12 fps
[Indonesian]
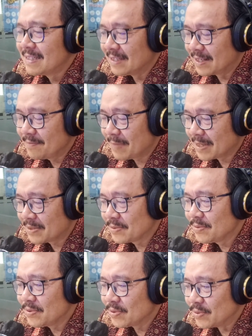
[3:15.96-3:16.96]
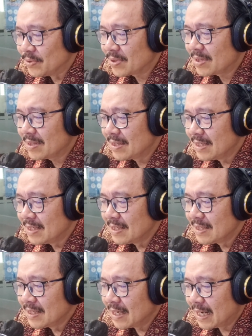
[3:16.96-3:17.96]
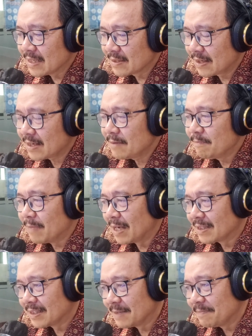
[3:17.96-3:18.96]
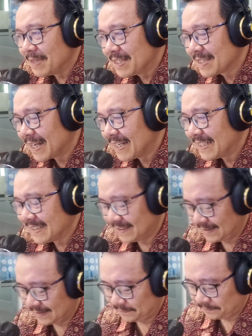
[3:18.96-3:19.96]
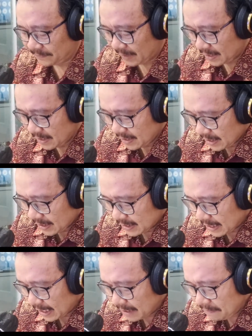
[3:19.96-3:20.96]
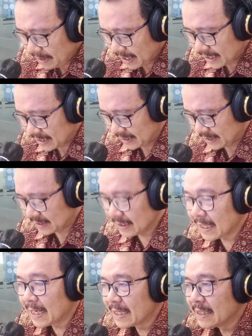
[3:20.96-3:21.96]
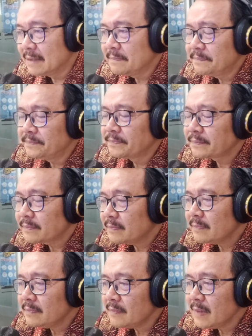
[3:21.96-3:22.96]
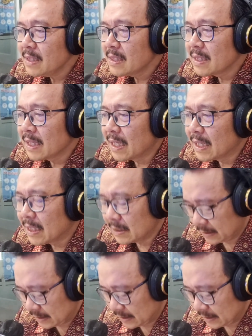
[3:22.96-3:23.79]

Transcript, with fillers: Jadi masuk zuhur, asar, maghrib, isya. Dalam hadis lain, Ya,